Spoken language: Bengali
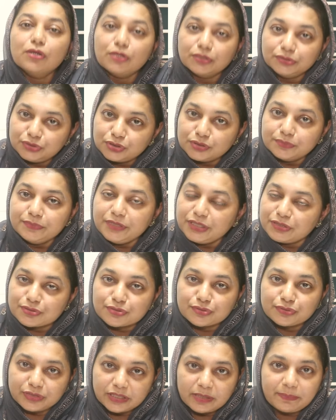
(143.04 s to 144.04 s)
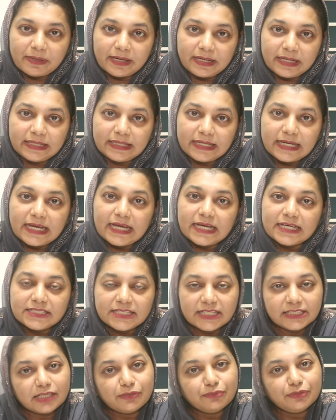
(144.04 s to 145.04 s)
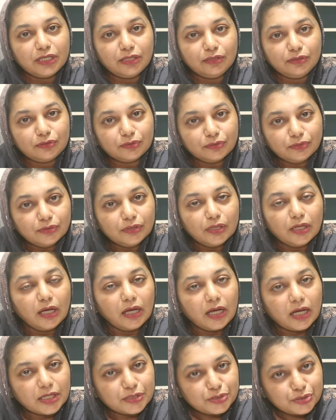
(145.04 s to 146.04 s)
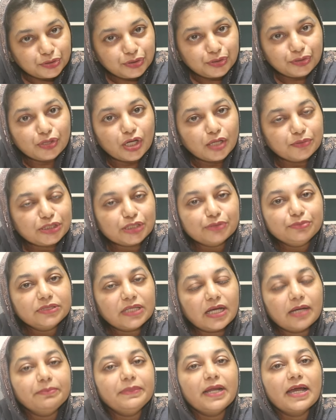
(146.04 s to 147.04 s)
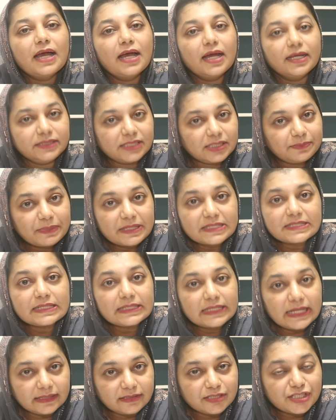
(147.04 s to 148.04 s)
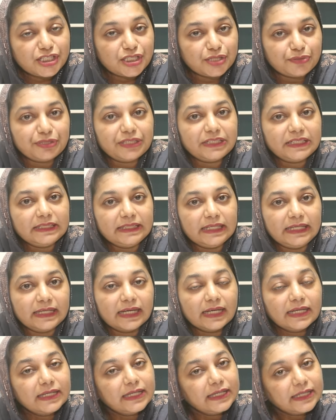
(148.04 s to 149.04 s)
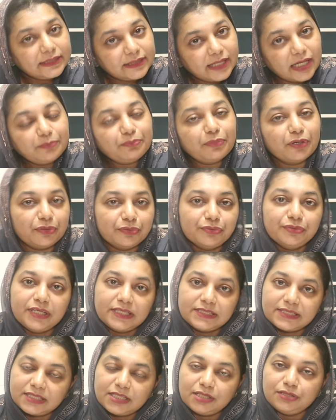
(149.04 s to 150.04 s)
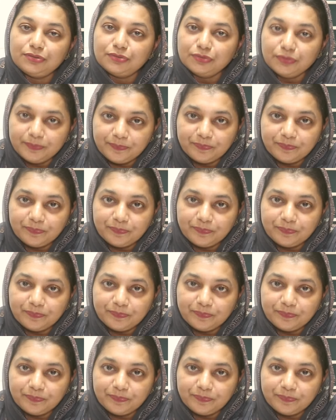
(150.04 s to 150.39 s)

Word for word: কন্ডম ইউজ করতে পারেন সেটাও কিন্তু যদিও কন্ডমটা আমরা হান্ড্রেড পার্সেন্ট ক্ষেত্রে সিওরিটি দিই না তারপরও এটা কিন্তু